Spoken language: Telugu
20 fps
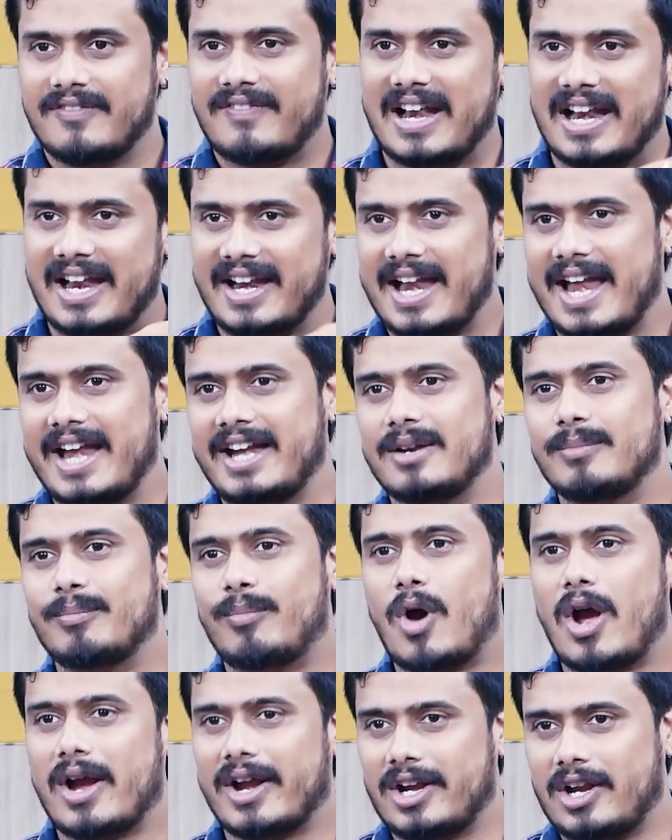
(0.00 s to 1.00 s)
ఫలానా ఐటెం
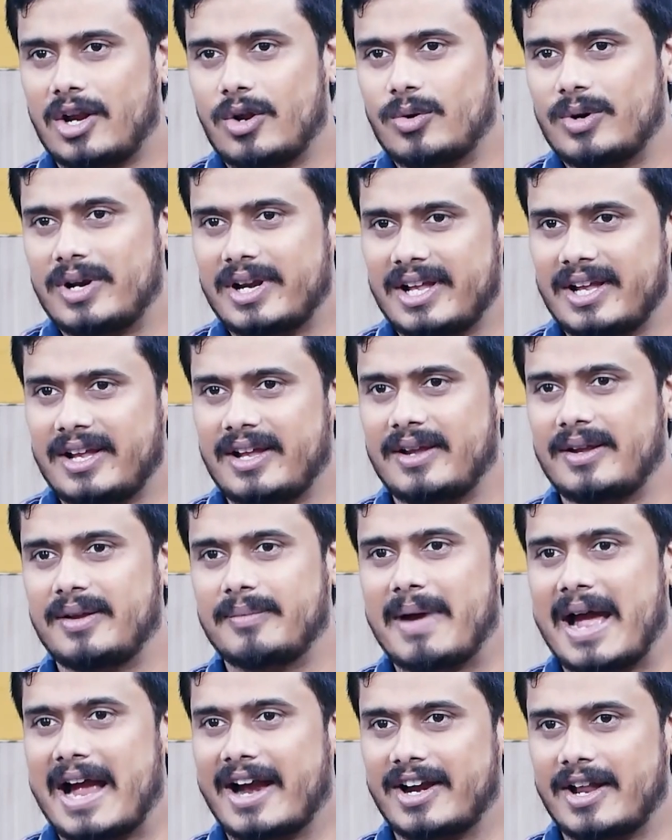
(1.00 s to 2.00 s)
పాకెట్లో ఉంటే
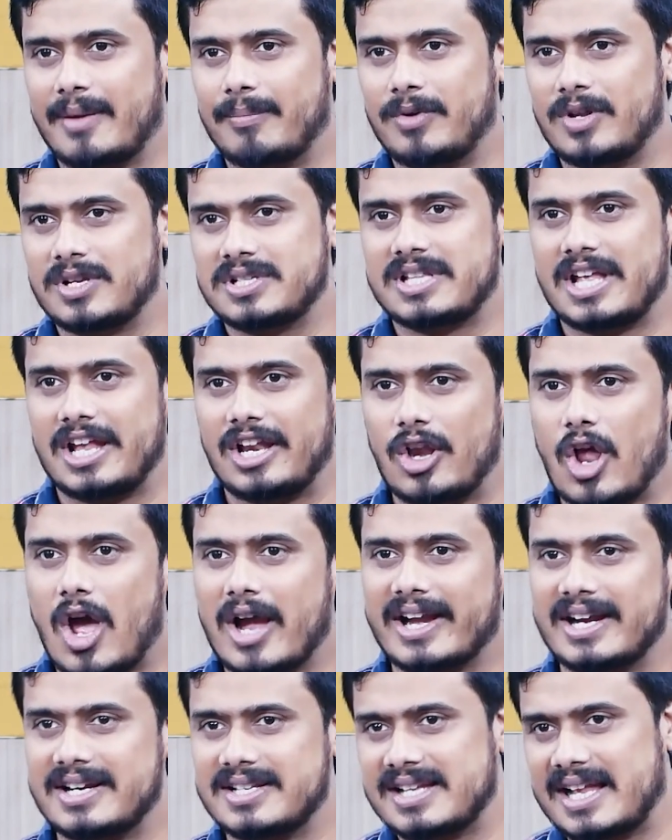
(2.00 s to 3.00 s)
బాగా డబ్బులు వస్తాయి
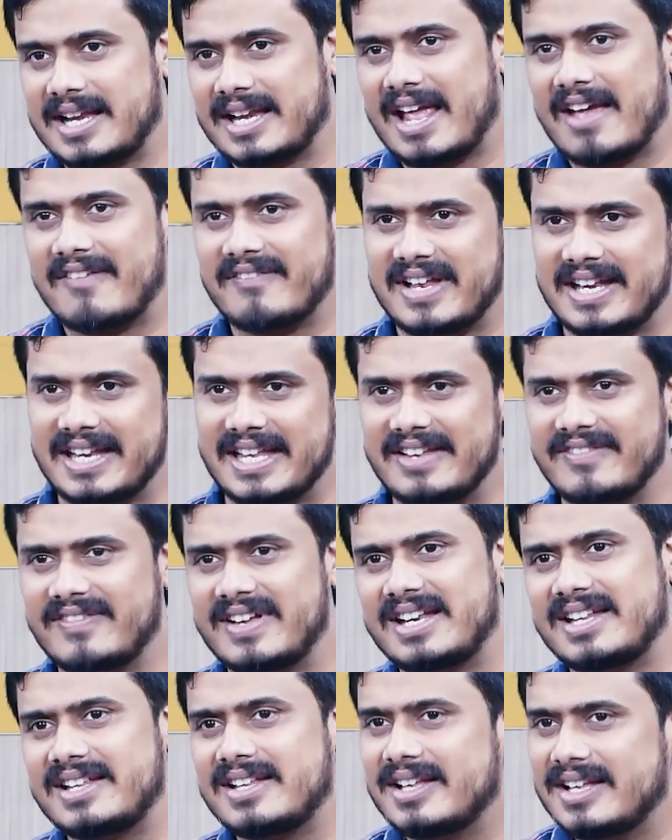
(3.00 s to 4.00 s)
లాకెట్స్ అని అవని
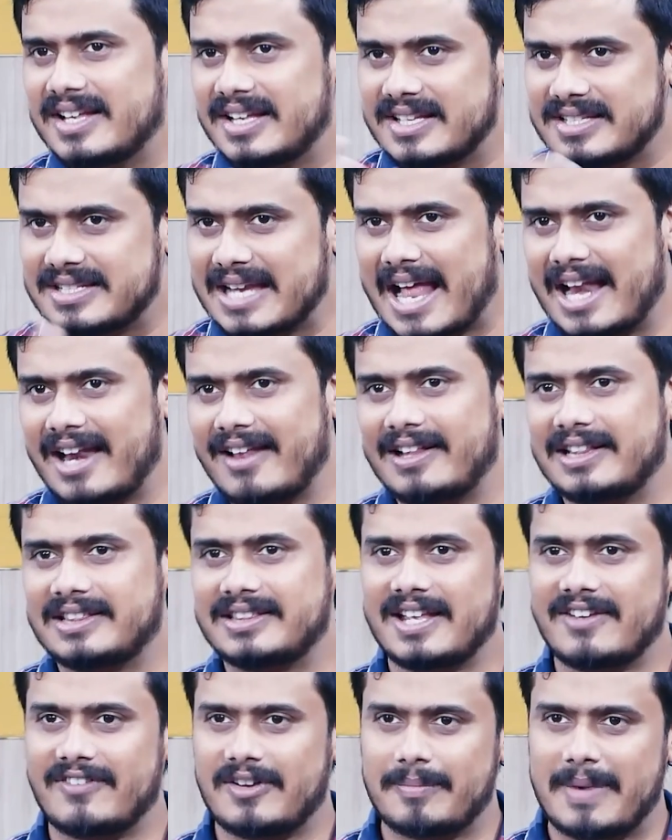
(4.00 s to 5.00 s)
ఇవని చాలా
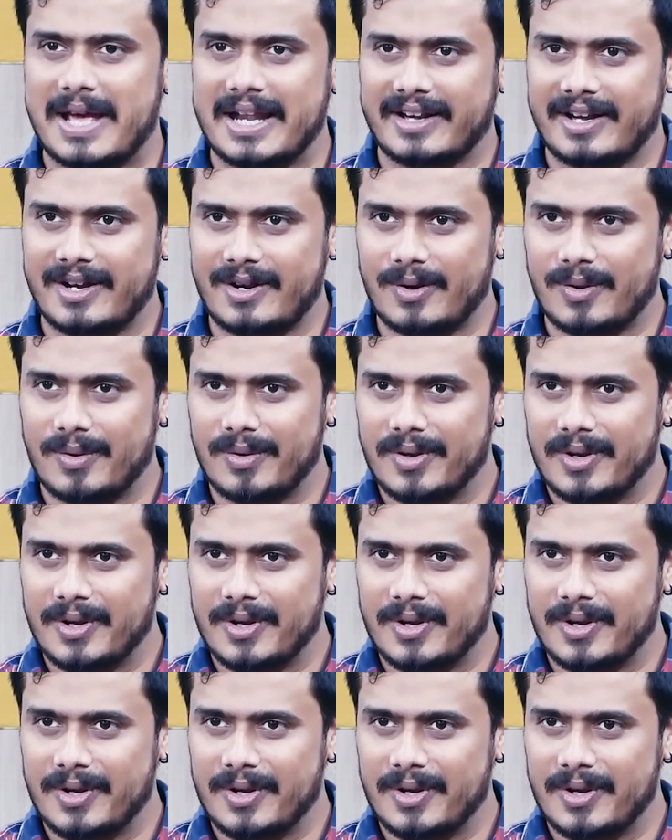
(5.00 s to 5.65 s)
వెళ్తున్నాయి వాళ్ళ మార్కెట్లో